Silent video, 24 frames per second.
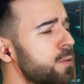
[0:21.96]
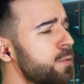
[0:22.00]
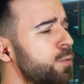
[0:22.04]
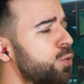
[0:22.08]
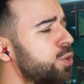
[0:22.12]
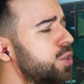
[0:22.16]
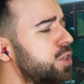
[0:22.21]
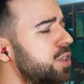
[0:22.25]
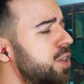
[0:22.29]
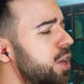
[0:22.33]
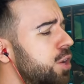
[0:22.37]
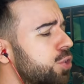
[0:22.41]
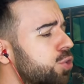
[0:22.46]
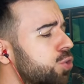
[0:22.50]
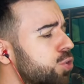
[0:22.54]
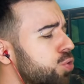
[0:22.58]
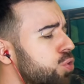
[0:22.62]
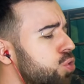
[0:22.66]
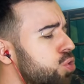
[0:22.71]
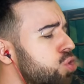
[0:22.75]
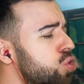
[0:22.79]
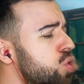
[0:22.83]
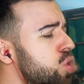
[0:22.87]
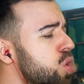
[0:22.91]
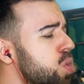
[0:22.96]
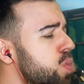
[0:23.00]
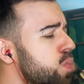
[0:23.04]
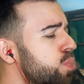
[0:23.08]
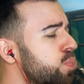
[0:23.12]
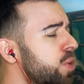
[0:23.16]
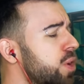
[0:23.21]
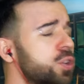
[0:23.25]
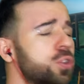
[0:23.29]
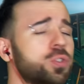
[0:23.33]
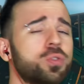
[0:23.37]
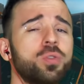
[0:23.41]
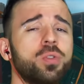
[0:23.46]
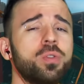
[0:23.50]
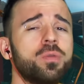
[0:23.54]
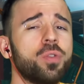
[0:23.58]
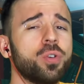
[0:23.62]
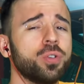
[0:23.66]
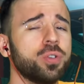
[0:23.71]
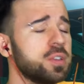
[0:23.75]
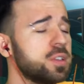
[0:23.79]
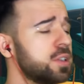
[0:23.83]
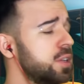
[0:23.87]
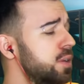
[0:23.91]
вкуснейшую морскую
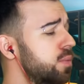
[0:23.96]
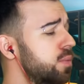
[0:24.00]
воду с